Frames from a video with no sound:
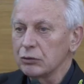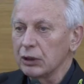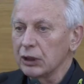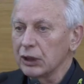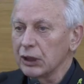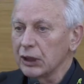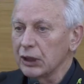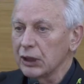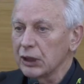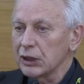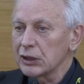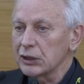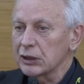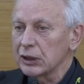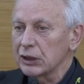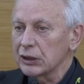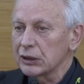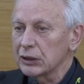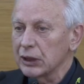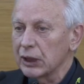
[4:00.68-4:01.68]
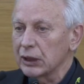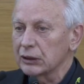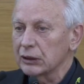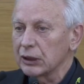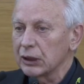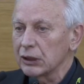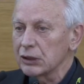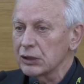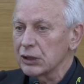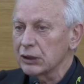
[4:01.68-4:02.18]
sua richiesta è
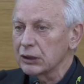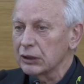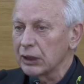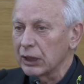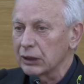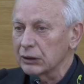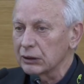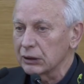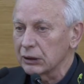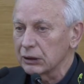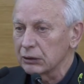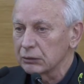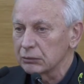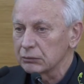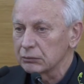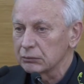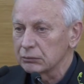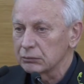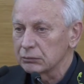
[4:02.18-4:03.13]
stata accettata.